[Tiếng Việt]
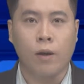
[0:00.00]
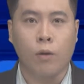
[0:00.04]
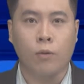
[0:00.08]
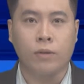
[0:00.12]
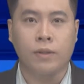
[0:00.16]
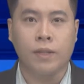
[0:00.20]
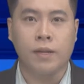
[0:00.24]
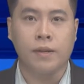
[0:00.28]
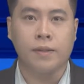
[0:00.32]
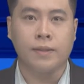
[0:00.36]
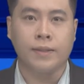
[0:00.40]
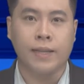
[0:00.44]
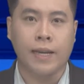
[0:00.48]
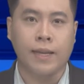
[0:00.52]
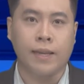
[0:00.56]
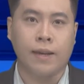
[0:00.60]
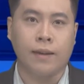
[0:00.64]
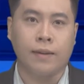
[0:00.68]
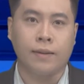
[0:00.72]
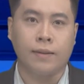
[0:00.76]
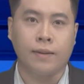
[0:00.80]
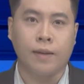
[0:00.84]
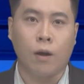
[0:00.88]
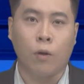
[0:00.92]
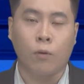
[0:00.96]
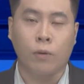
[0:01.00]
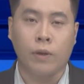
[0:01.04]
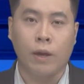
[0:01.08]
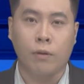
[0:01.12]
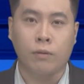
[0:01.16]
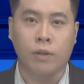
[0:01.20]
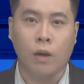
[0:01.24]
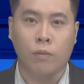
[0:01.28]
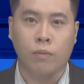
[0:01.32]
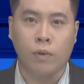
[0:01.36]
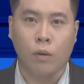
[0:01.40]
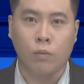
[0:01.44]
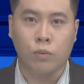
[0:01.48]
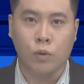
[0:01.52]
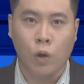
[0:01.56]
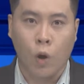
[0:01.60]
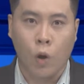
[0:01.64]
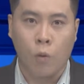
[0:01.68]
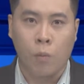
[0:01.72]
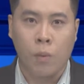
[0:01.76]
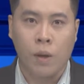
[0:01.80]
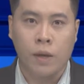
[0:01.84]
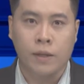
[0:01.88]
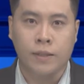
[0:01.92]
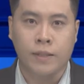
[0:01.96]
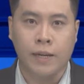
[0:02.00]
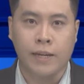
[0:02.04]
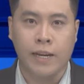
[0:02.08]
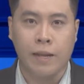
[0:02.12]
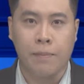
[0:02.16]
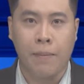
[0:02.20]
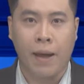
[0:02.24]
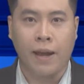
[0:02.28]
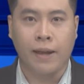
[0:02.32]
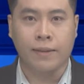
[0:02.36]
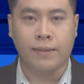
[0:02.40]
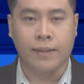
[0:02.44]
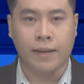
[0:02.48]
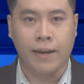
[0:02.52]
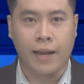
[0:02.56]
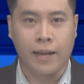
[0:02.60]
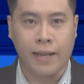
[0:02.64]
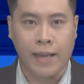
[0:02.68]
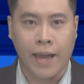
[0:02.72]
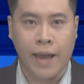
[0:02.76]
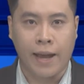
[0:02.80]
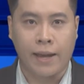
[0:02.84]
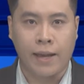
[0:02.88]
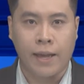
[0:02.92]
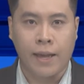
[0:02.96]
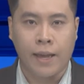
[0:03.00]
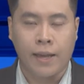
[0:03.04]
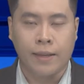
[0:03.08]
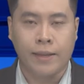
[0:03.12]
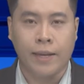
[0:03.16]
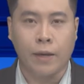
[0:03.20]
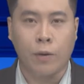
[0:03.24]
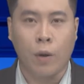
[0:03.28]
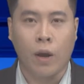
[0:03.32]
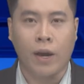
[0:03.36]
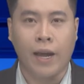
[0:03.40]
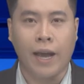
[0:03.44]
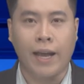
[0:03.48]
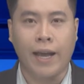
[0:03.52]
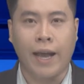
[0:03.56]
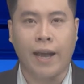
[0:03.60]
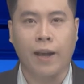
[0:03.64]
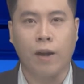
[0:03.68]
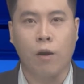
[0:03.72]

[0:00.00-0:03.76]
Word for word: đầu tư xây dựng cầu giao thông nông thôn trên địa bàn tỉnh An Giang giai đoạn